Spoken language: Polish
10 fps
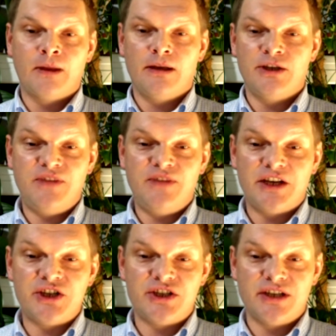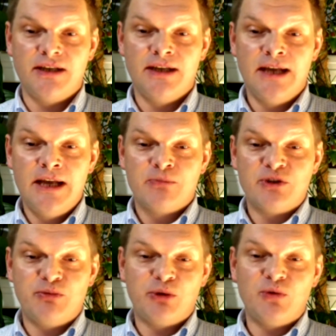świerszczy, przy
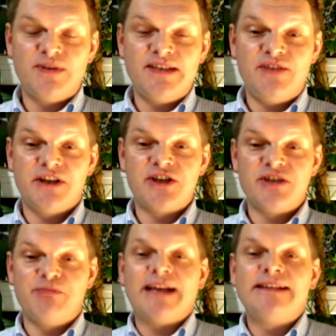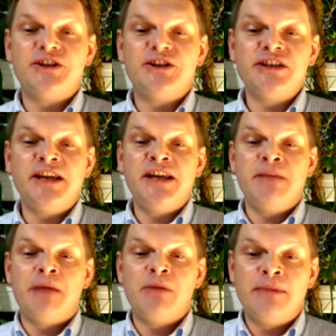produkcji świerszczy praktycznie nie
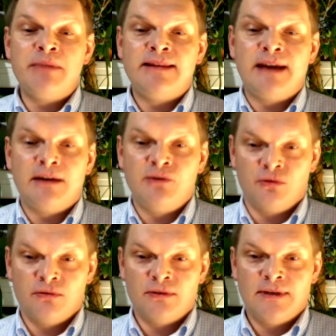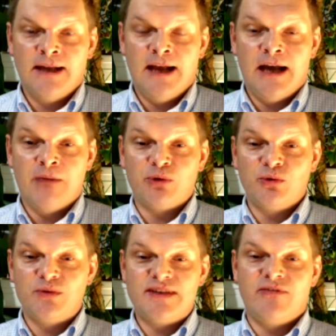mamy metanu, a
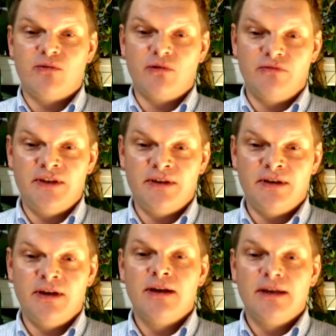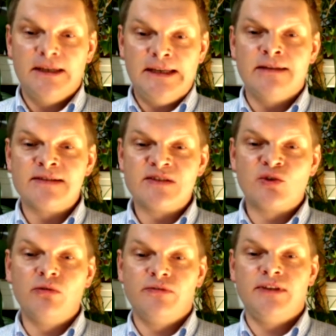produkcja wołowiny jeden z
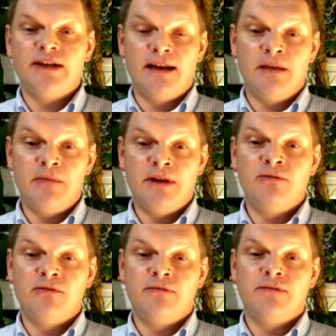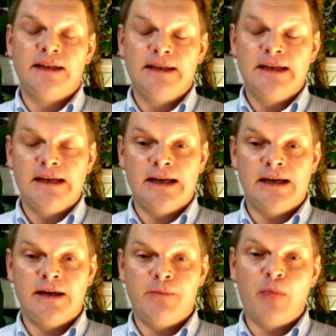głównych elementów
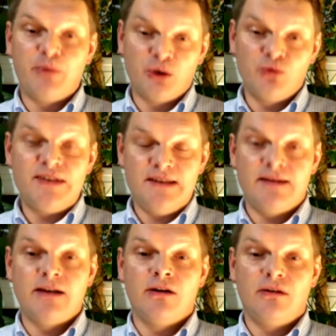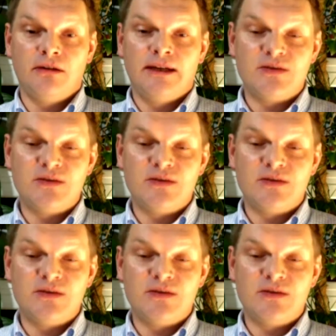produkcji tego gazu